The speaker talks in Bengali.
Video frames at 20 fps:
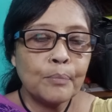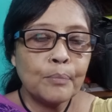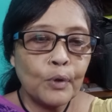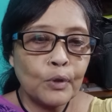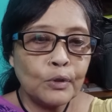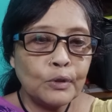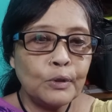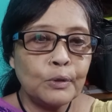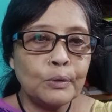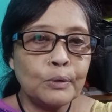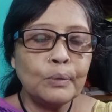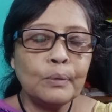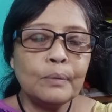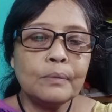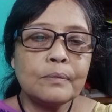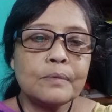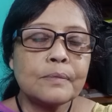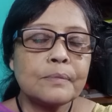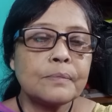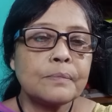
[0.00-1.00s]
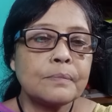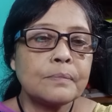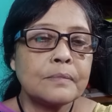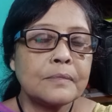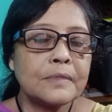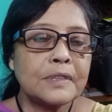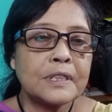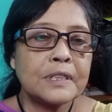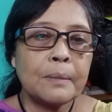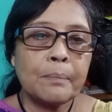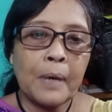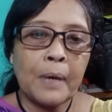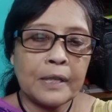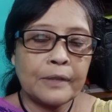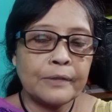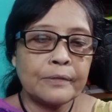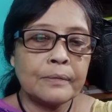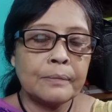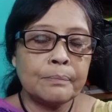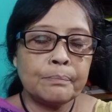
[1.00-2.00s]
বন্ধু সে
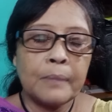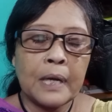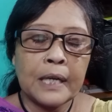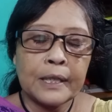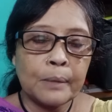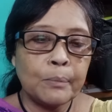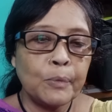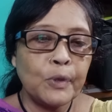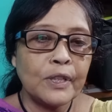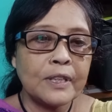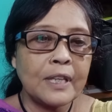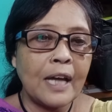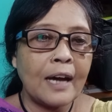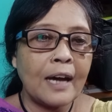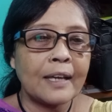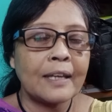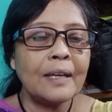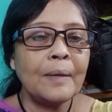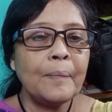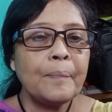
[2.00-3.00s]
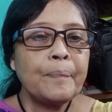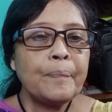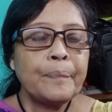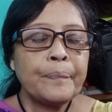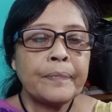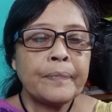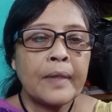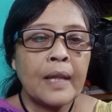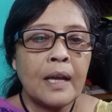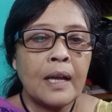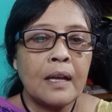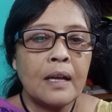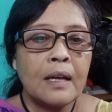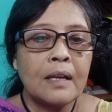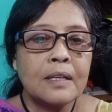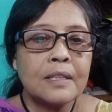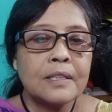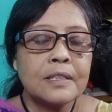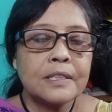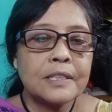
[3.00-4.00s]
বাটামোড়ে থাকে
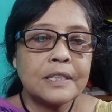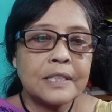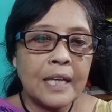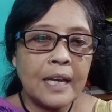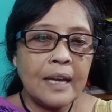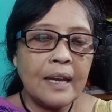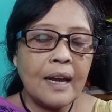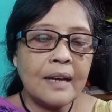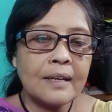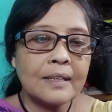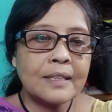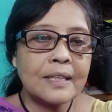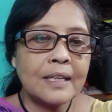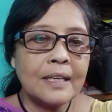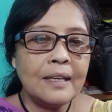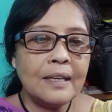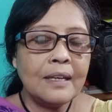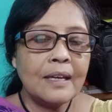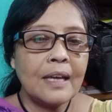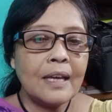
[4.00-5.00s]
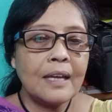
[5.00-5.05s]
সে আর কি